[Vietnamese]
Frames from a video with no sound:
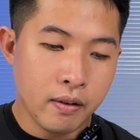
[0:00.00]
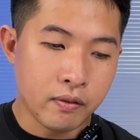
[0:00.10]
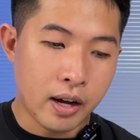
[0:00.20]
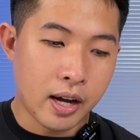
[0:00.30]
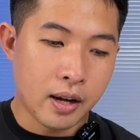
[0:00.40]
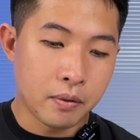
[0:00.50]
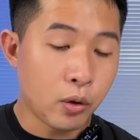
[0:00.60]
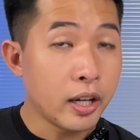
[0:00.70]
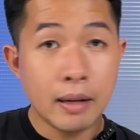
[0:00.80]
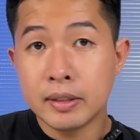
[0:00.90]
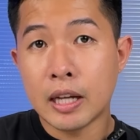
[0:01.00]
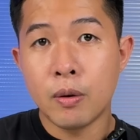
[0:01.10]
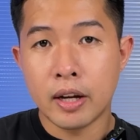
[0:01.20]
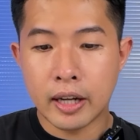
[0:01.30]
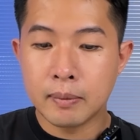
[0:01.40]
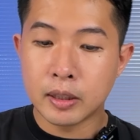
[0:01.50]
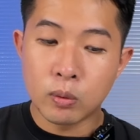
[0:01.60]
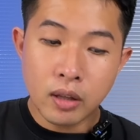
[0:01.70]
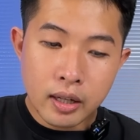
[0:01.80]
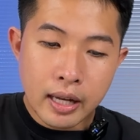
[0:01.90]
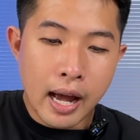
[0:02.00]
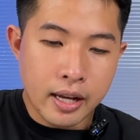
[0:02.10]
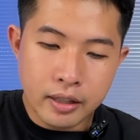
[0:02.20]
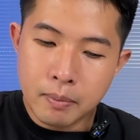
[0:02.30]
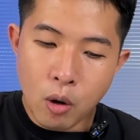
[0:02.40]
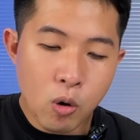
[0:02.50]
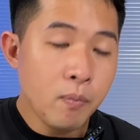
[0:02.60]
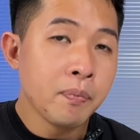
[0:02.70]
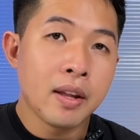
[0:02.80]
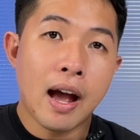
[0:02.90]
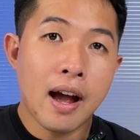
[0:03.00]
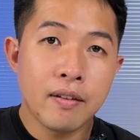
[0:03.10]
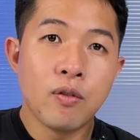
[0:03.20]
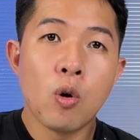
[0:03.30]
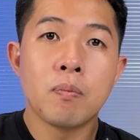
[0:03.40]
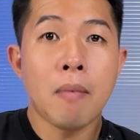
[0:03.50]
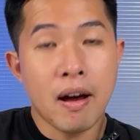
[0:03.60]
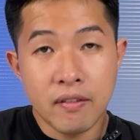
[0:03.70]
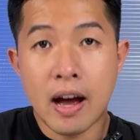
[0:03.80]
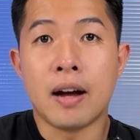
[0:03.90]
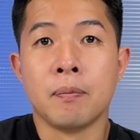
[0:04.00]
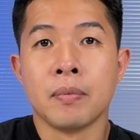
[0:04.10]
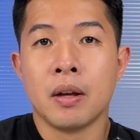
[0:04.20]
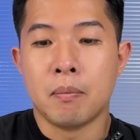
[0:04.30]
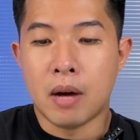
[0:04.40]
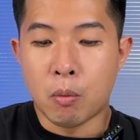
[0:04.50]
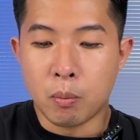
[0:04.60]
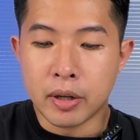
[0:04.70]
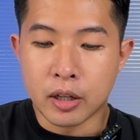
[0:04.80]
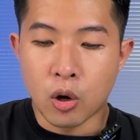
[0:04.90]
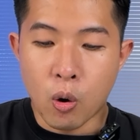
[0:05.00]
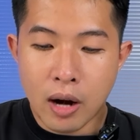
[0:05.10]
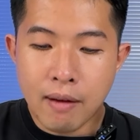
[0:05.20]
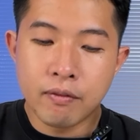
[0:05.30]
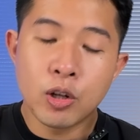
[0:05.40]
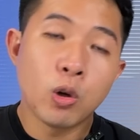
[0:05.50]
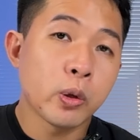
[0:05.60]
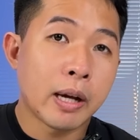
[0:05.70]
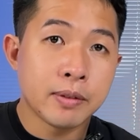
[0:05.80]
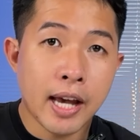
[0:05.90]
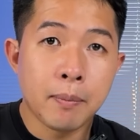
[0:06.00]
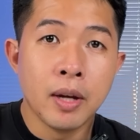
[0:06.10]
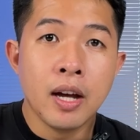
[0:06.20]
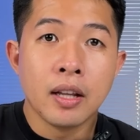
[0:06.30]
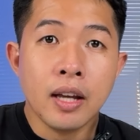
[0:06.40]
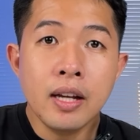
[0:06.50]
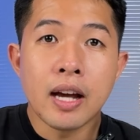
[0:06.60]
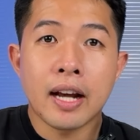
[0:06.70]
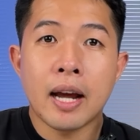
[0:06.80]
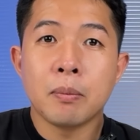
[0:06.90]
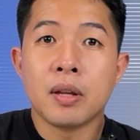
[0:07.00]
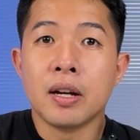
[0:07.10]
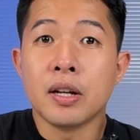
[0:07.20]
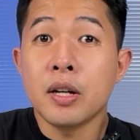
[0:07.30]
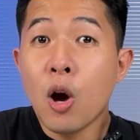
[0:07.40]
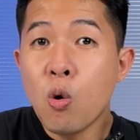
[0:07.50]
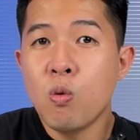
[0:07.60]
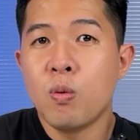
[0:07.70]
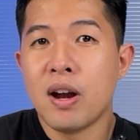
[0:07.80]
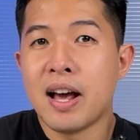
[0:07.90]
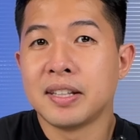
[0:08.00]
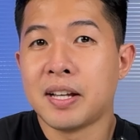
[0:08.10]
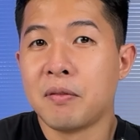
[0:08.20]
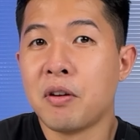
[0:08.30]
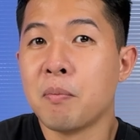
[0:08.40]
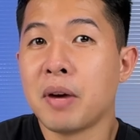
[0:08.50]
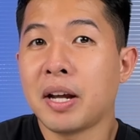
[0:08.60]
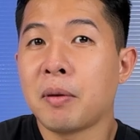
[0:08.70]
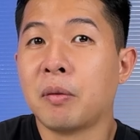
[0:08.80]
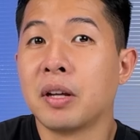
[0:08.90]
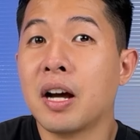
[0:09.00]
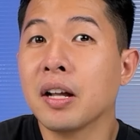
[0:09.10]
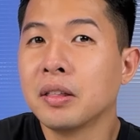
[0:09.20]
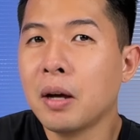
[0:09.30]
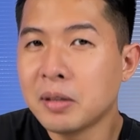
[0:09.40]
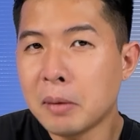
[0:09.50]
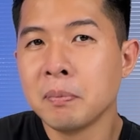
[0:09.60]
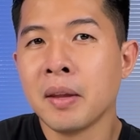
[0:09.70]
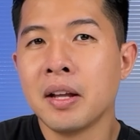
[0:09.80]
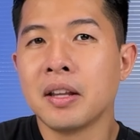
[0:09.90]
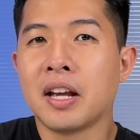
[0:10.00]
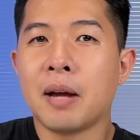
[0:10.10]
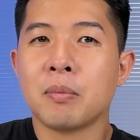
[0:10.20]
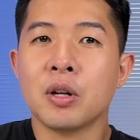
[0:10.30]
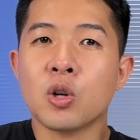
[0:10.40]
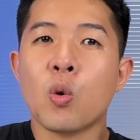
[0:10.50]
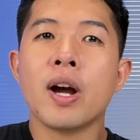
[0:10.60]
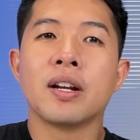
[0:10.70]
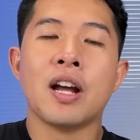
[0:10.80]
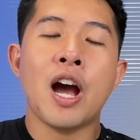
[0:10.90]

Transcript: và còn anh em thì sao anh em trong tất cả những cái mẫu iPhone mạ vàng mà bọn mình có làm video cho anh em xem thì anh em thấy đâu là sản phẩm mà anh em cảm thấy ấn tượng nhất thì anh em đừng quên